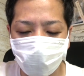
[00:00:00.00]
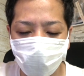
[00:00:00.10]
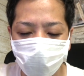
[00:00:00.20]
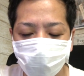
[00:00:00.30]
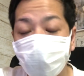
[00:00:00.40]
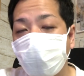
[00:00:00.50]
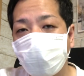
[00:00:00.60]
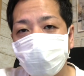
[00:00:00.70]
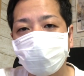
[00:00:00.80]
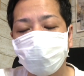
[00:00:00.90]
ただければお分
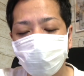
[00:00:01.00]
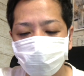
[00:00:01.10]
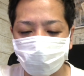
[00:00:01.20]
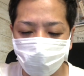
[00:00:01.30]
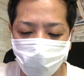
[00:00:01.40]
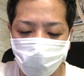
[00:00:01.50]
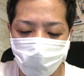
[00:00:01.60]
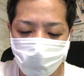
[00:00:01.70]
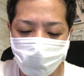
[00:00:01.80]
かりだと思うんですけど